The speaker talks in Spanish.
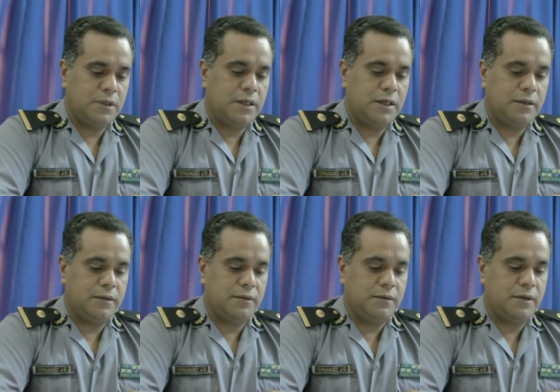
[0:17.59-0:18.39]

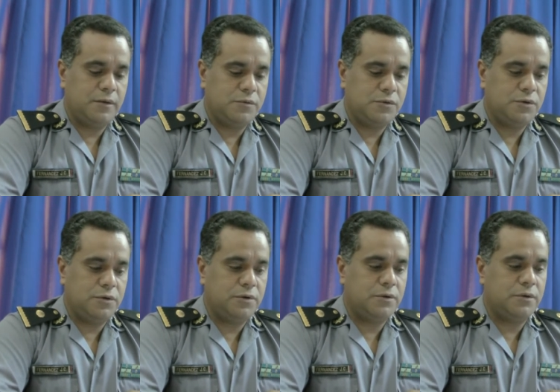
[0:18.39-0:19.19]
quien
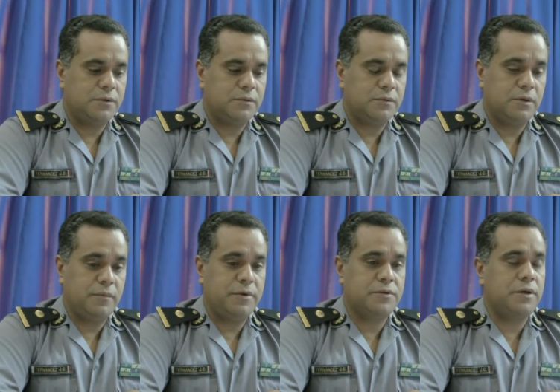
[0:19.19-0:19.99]
denunció que
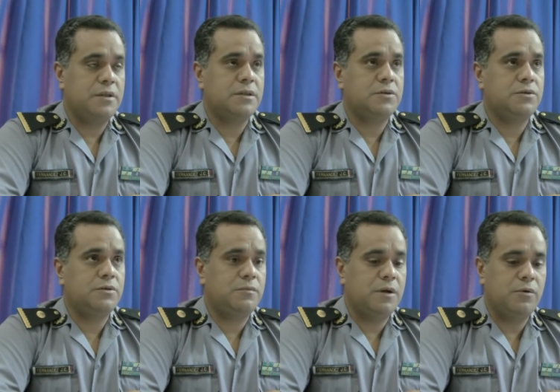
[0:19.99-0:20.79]
una persona de
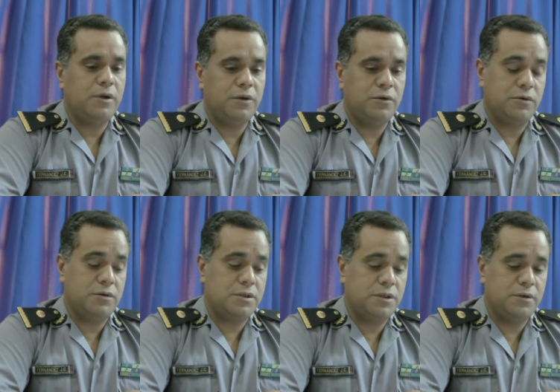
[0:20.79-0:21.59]
sexo masculino,
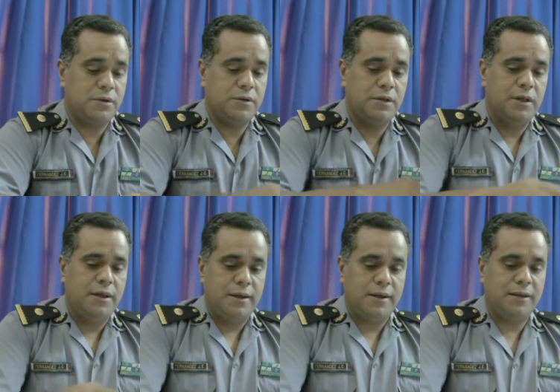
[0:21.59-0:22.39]
conocido
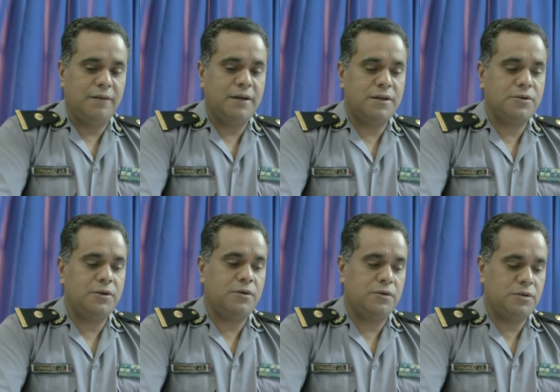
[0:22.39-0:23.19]
en el barrio
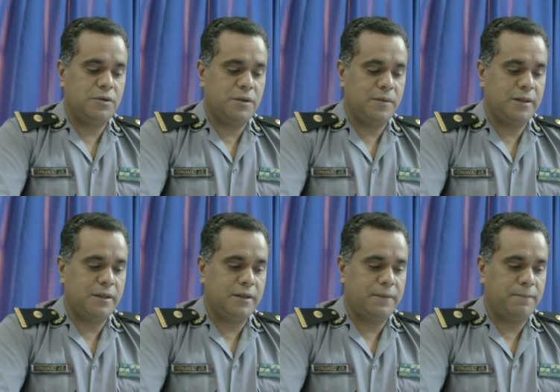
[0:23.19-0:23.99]
y conocido también
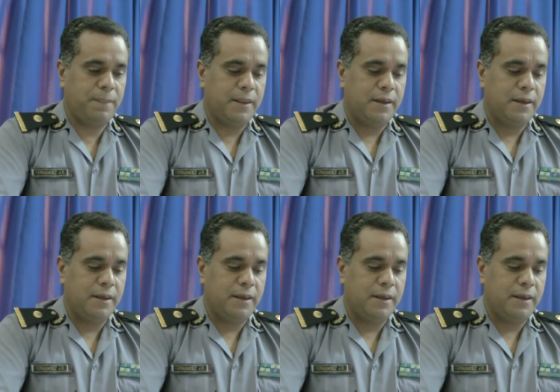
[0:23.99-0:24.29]
en,